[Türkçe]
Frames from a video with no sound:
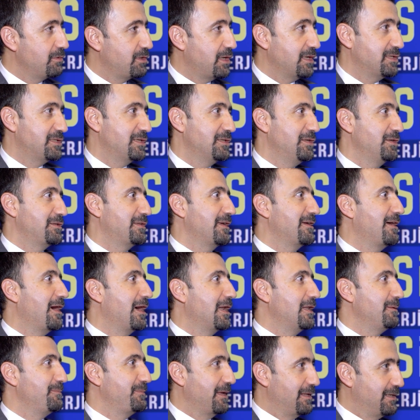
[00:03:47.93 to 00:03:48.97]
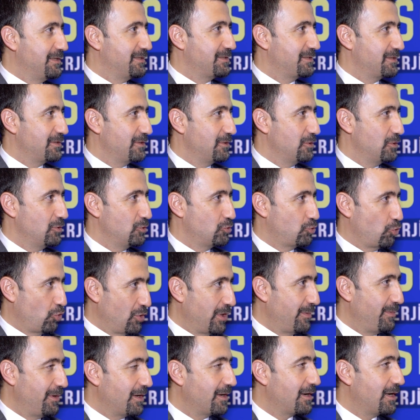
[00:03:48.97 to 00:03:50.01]
kesinlikle galip gelir
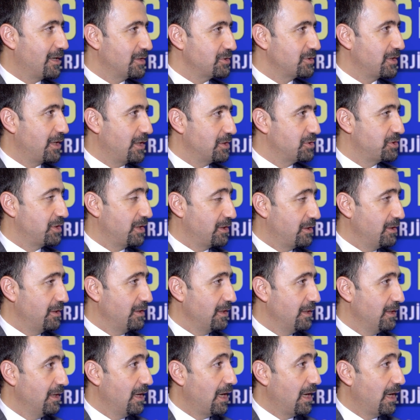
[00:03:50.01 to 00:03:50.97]
söylemiyle karşı karşıyaydık.